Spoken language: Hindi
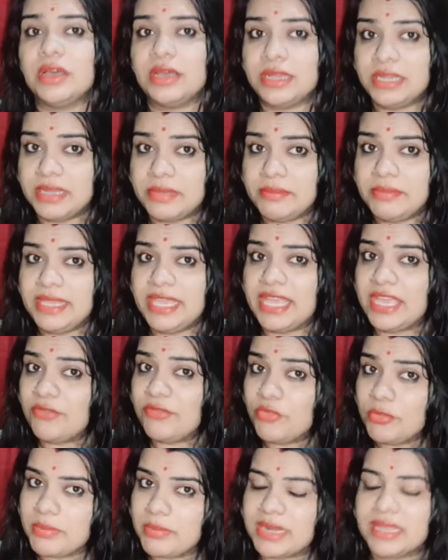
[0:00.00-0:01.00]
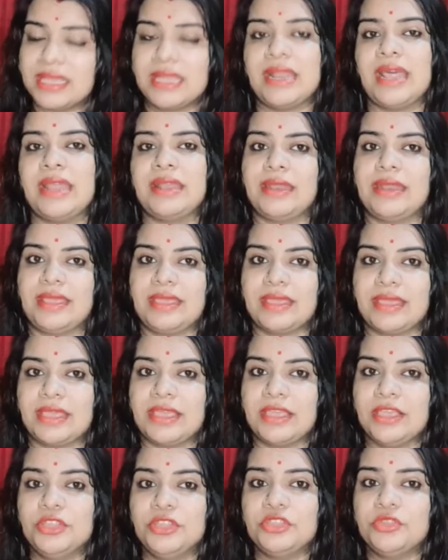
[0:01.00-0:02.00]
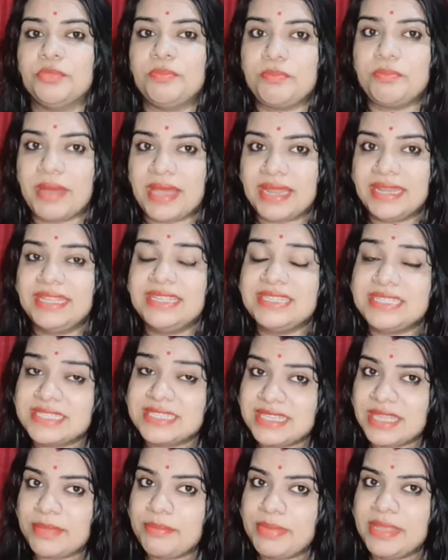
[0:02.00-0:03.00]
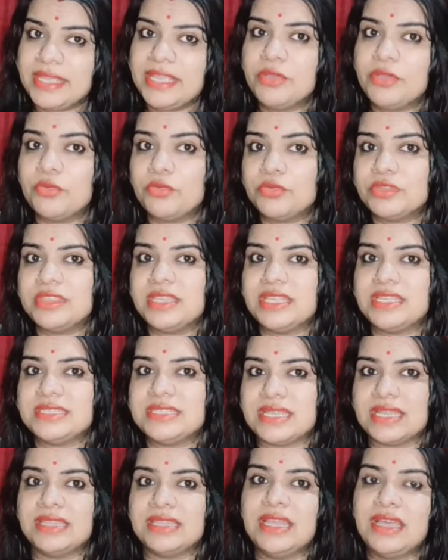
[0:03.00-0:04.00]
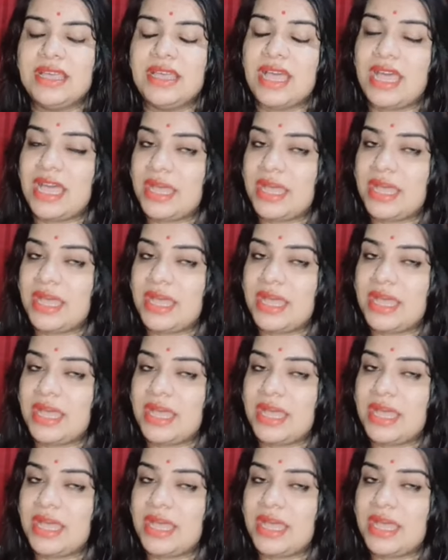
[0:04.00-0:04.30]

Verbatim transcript: नमी है वो बरकरार रहेगी तो पानी जितना पियेंगे उतना ज़्यादा